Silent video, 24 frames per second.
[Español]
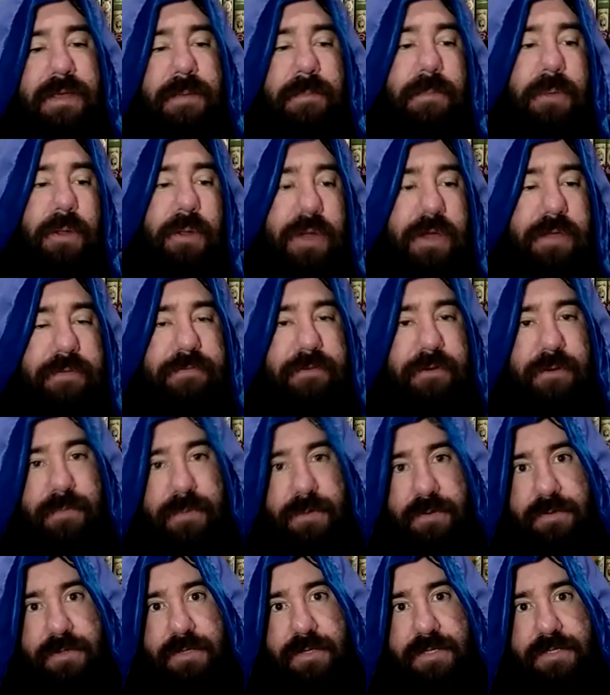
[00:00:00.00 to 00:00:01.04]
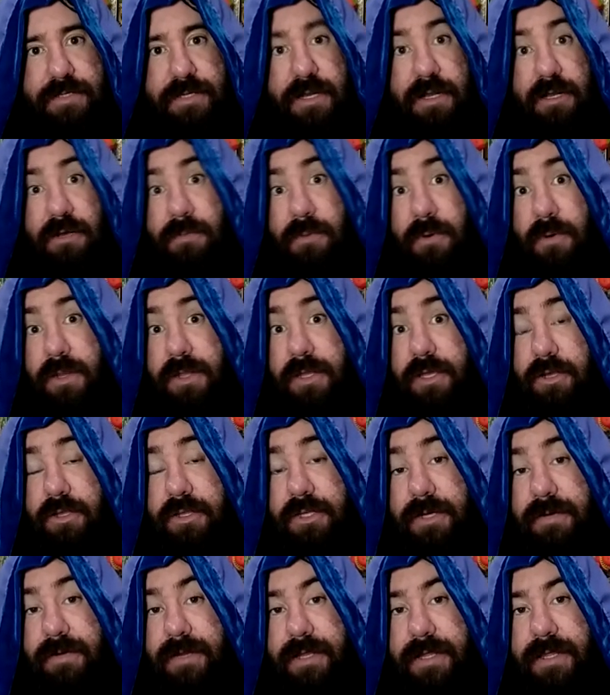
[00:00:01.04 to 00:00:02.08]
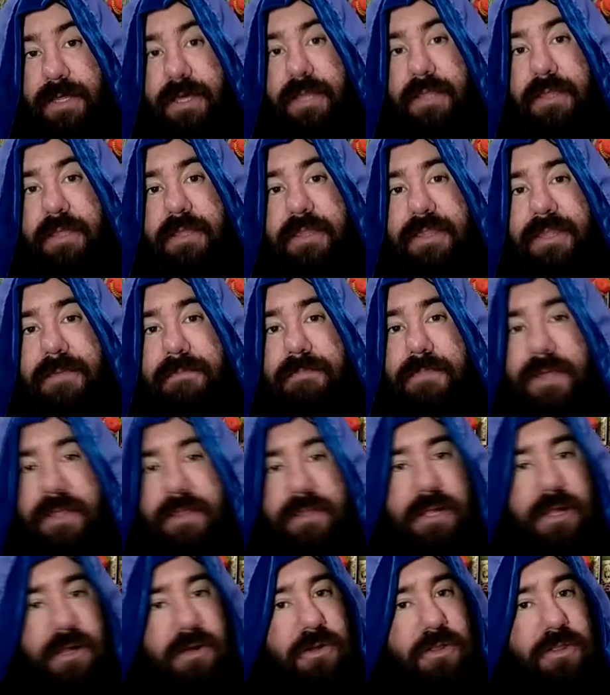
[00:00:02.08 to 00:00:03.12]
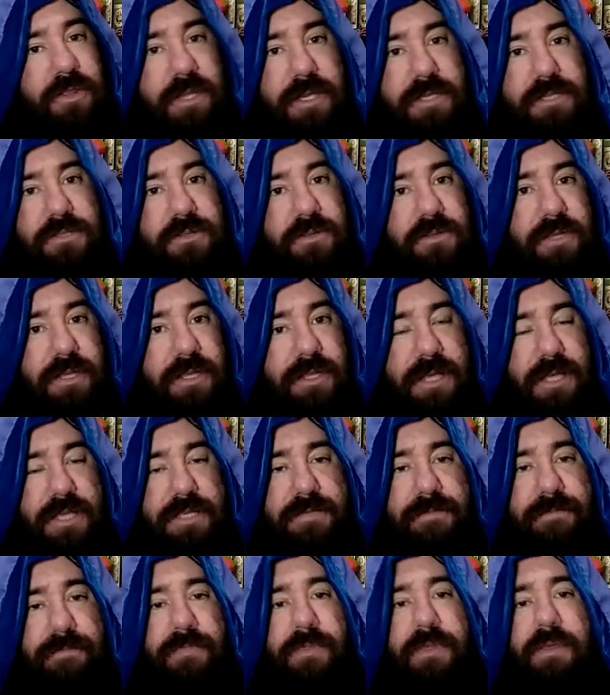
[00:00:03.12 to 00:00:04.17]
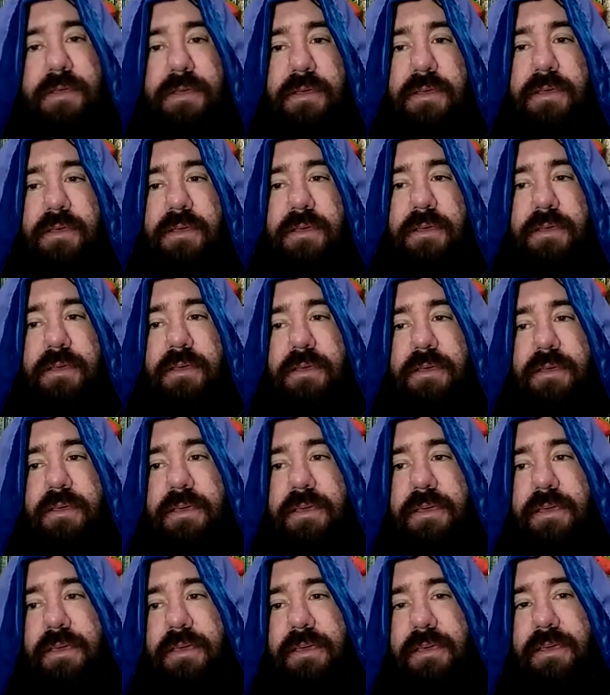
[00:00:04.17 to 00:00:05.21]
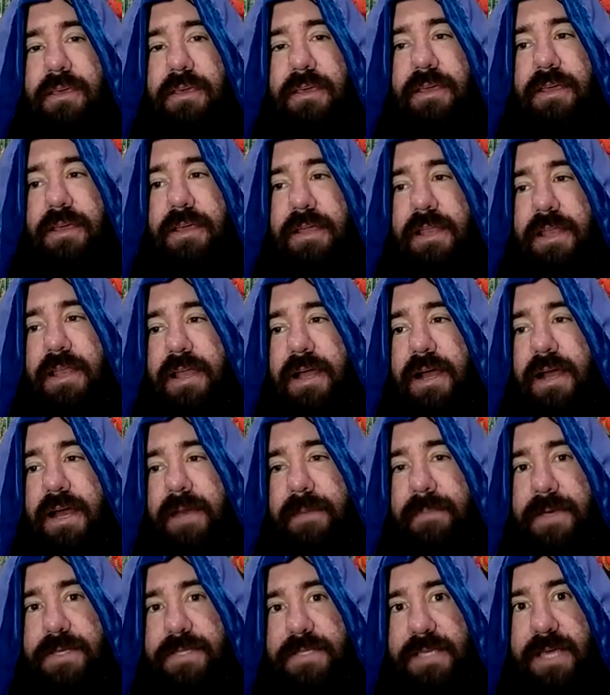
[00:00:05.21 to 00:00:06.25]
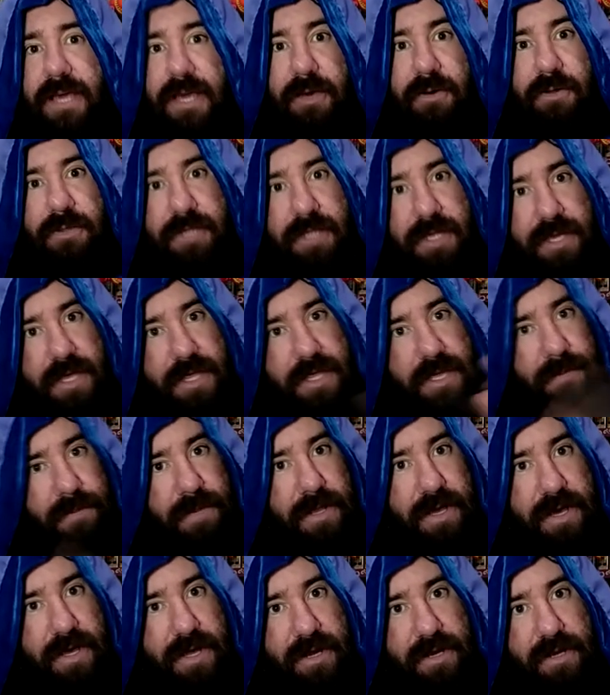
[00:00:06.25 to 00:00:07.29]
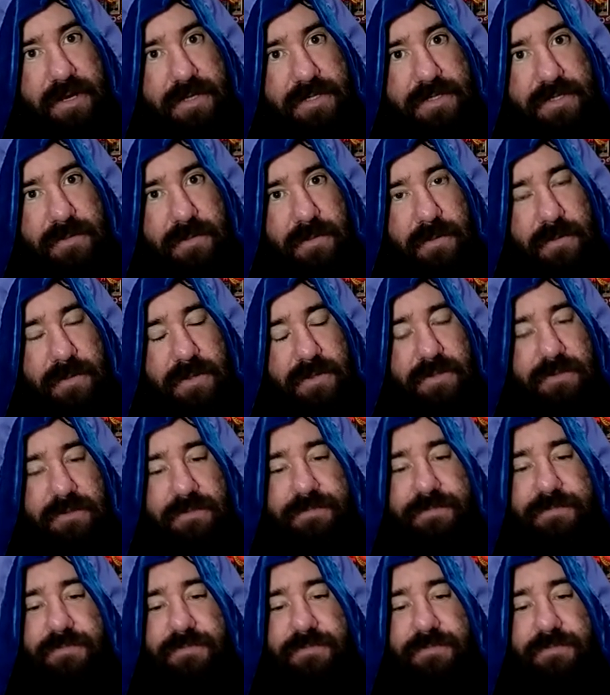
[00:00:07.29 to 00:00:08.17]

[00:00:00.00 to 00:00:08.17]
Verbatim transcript: Pero hay formas de utilizarla. Como cualquier otra habilidad, depende del contexto donde estás y, la capacidad que vos tengas de aplicarla en ese momento.